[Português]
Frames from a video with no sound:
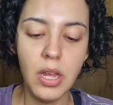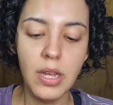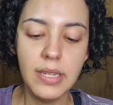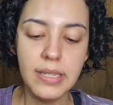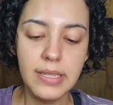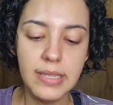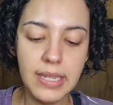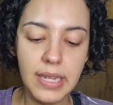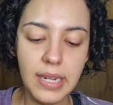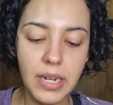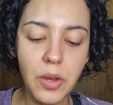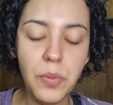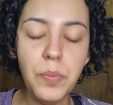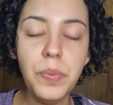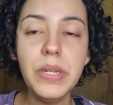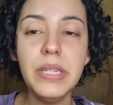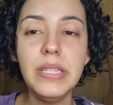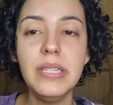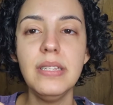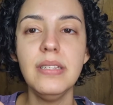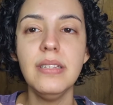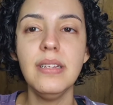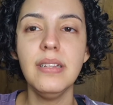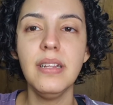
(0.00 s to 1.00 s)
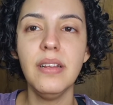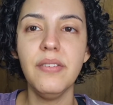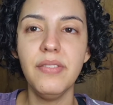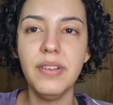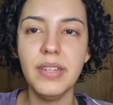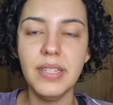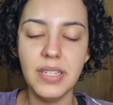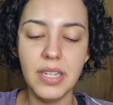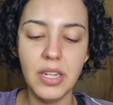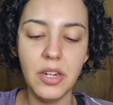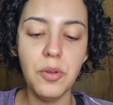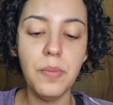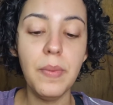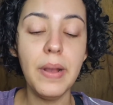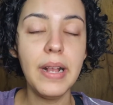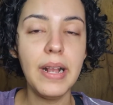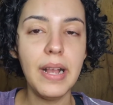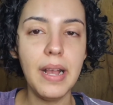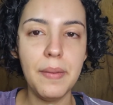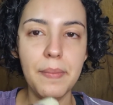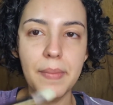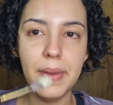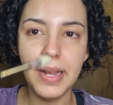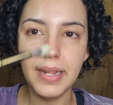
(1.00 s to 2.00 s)
Você não precisa estar tá fazendo uma
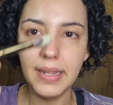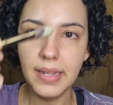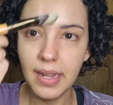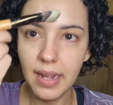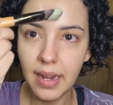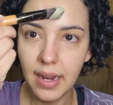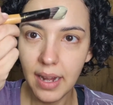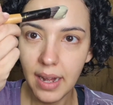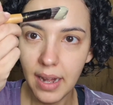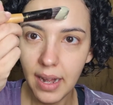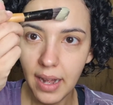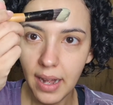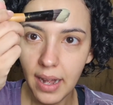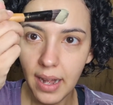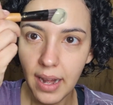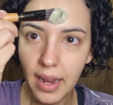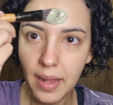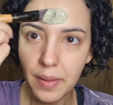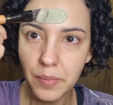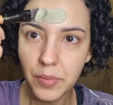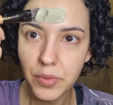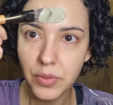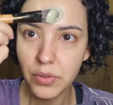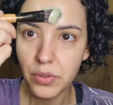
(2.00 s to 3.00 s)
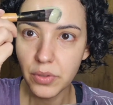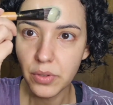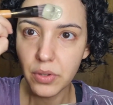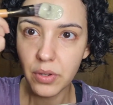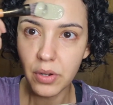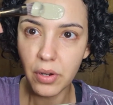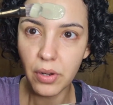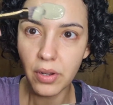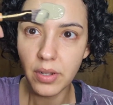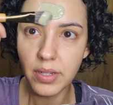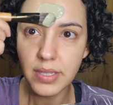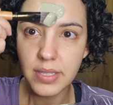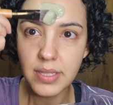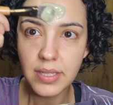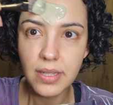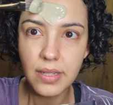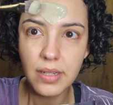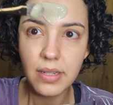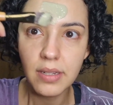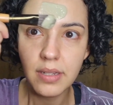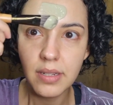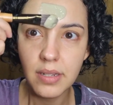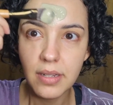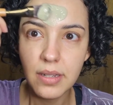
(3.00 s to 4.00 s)
camada lá muito grossa.
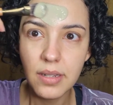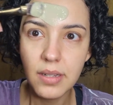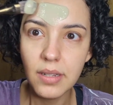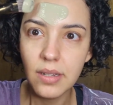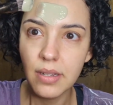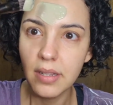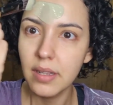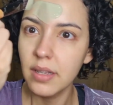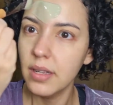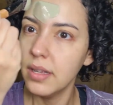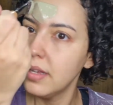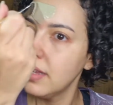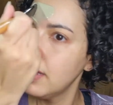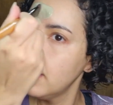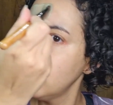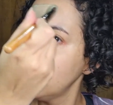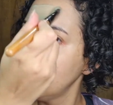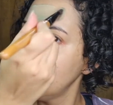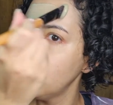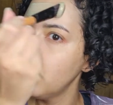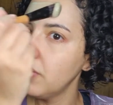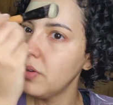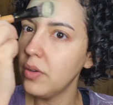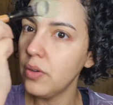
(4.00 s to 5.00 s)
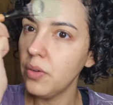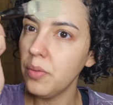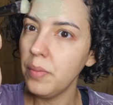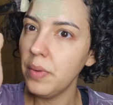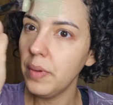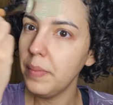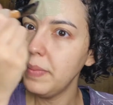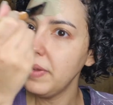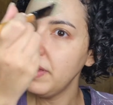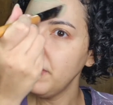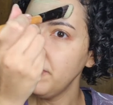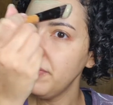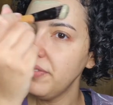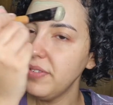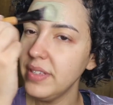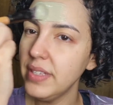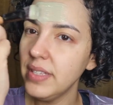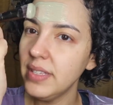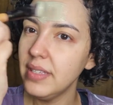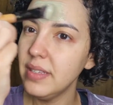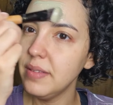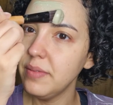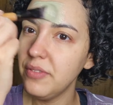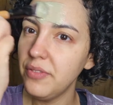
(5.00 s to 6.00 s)
Uma bem
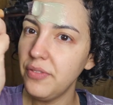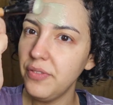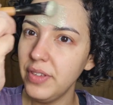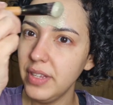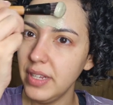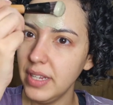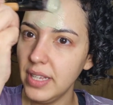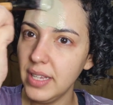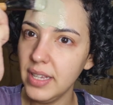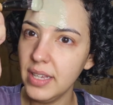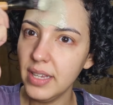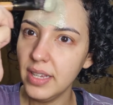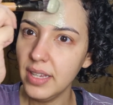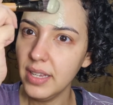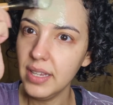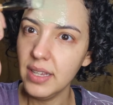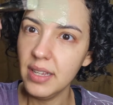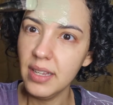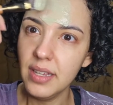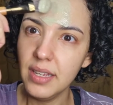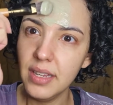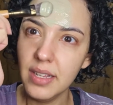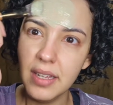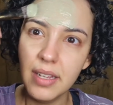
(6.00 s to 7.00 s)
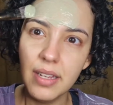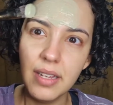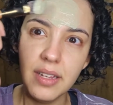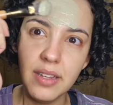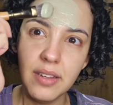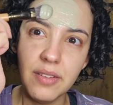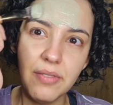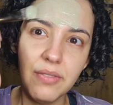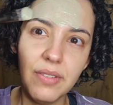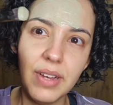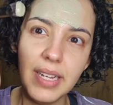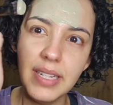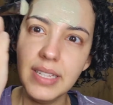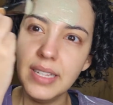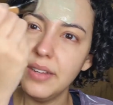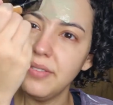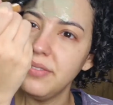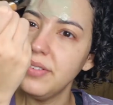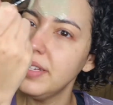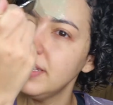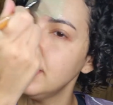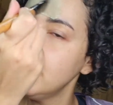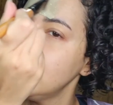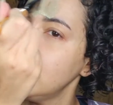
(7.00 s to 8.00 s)
fininha vai estar tá
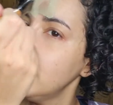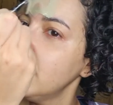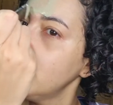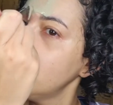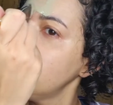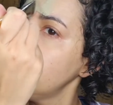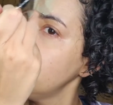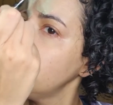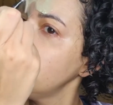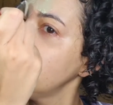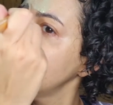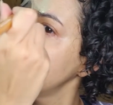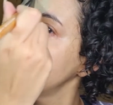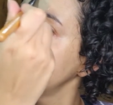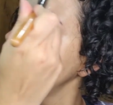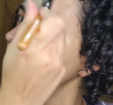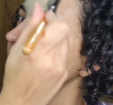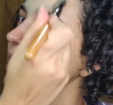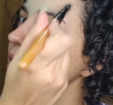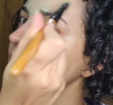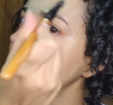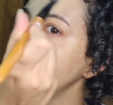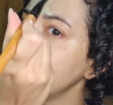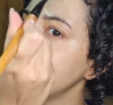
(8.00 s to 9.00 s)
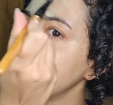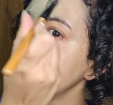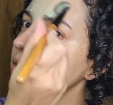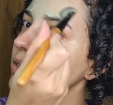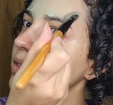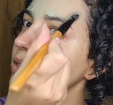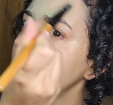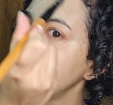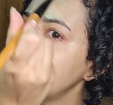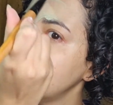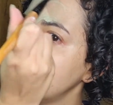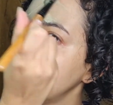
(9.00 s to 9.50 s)
fazendo o serviço.